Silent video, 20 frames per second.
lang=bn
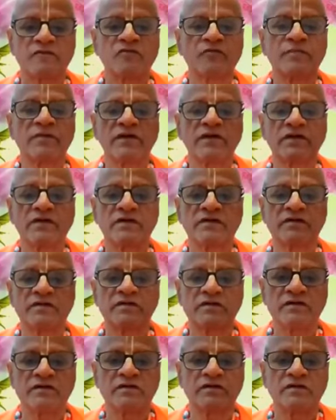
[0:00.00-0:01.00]
রূপে
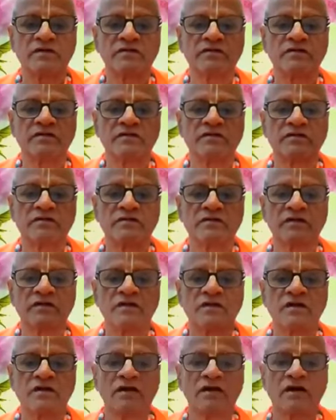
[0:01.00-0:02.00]
হ্যাঁ
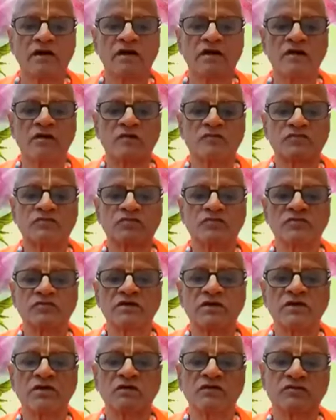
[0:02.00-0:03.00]
আর
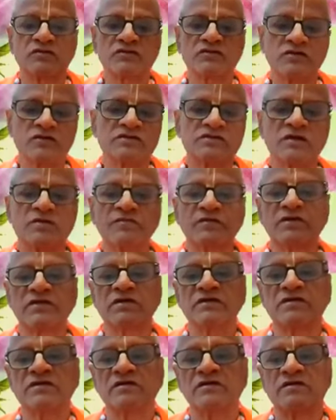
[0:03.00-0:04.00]
অসুরদের অন্তর্জামী
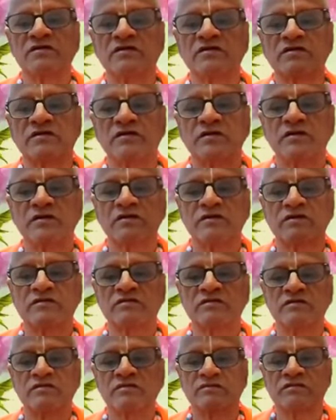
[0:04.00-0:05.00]
হ্যাঁ
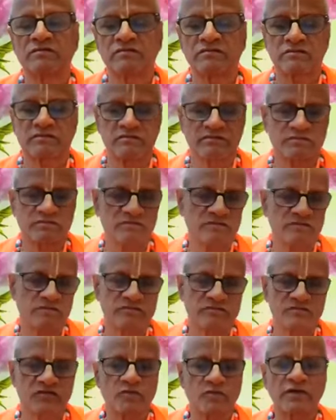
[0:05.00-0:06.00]

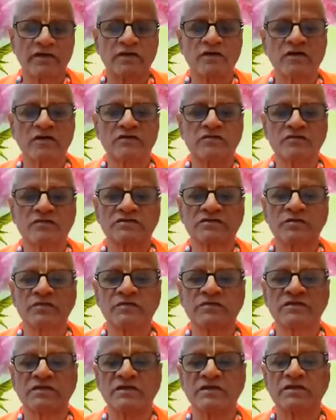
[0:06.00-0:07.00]
সবার
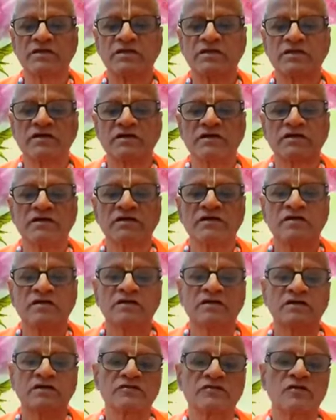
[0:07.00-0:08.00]
অন্তর্জামী তিনি
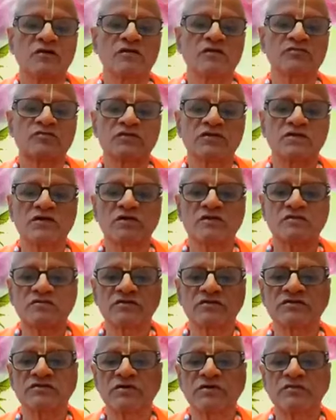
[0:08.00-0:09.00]
কিন্তু অসুরদের
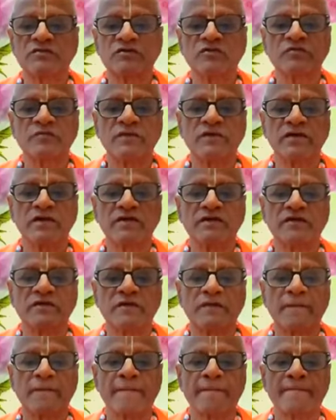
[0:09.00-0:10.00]
অন্তর্জামী রূপে
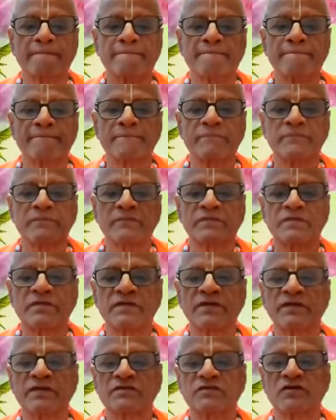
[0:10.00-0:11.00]

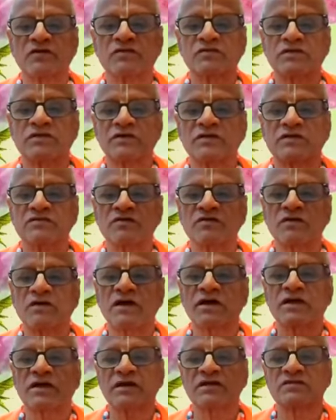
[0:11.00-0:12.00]
তিনি জগতের
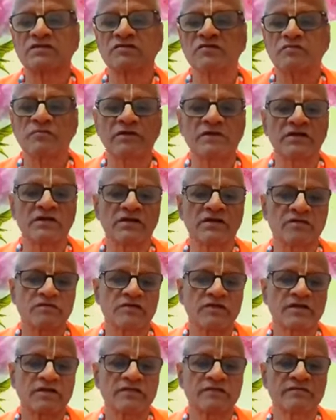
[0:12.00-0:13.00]
সংহার কার্য সম্পাদন
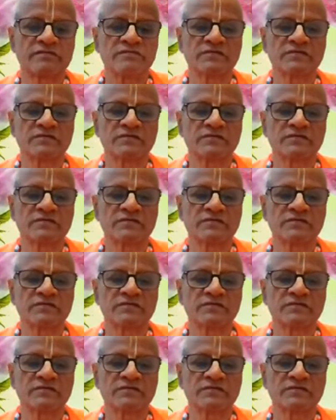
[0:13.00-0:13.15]
করে